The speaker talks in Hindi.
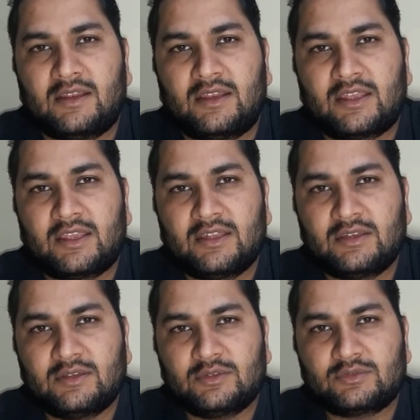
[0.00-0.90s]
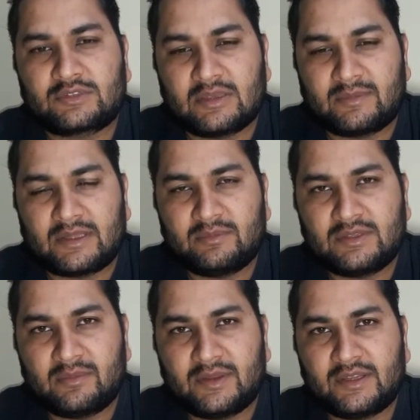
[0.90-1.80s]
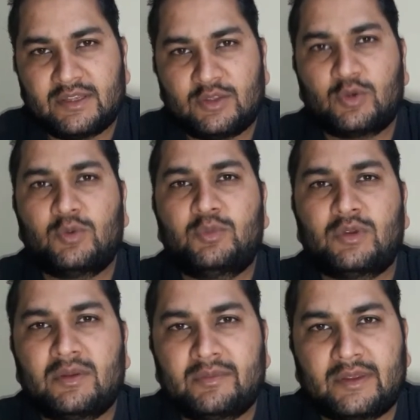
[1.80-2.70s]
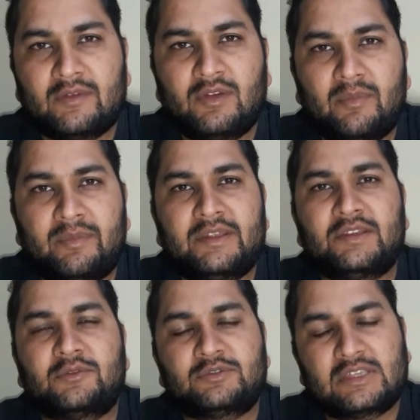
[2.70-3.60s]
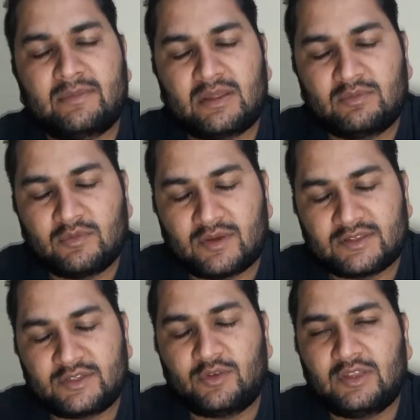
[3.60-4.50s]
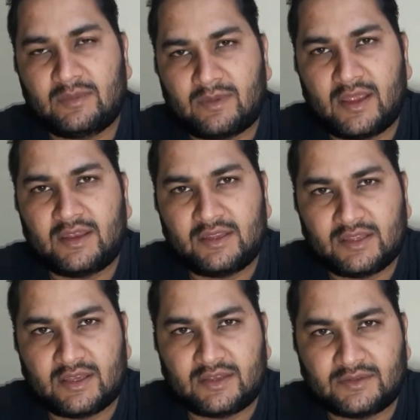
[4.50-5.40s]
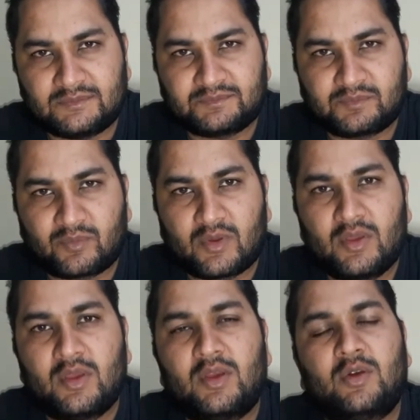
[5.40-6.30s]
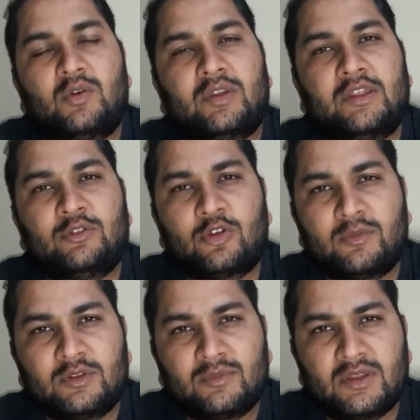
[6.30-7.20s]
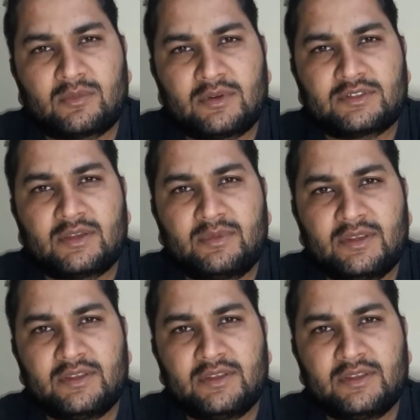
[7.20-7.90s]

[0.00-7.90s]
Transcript: लेकिन उसके बाद भी जब मैंने ये दो पूरे एनवलप भेजे उसके बाद भी वहाँ से कोई रिप्लाई नहीं आया और इंदौर में तो मैं लगभग सभी